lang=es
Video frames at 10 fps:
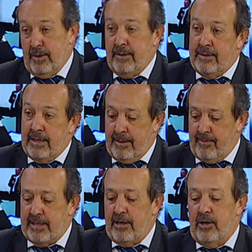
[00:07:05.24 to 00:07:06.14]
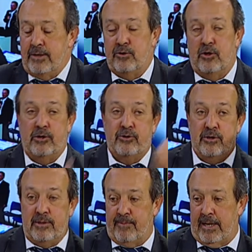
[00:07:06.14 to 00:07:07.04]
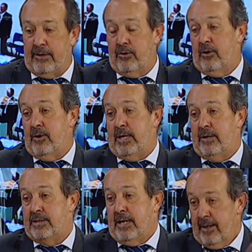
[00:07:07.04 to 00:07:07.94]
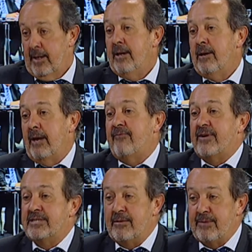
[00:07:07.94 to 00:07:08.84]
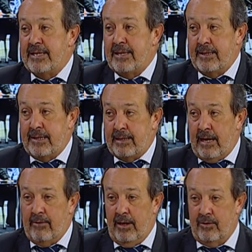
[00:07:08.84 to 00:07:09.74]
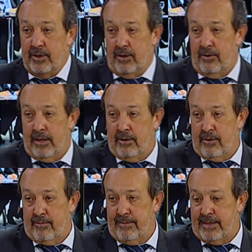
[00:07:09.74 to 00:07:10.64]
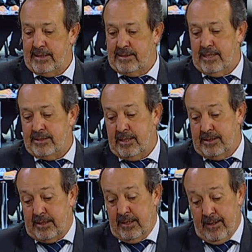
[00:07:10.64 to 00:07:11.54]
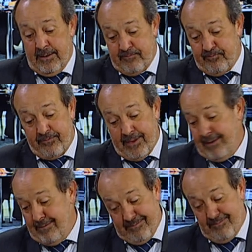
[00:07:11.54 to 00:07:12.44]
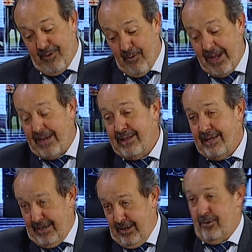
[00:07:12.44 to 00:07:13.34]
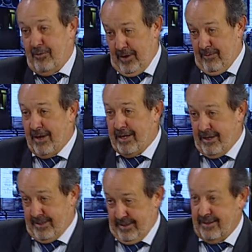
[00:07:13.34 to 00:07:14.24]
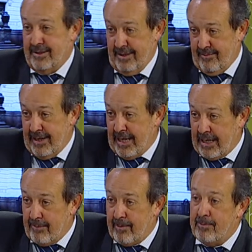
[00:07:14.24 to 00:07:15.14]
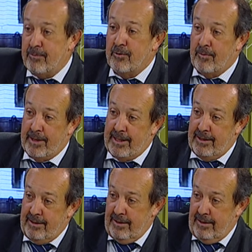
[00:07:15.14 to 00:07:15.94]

de repente no lo, estoy separando del origen, o sea, es fácilmente detectable. Lo que, lo que normalmente se hace es mover el dinero en varias, en varias capas como para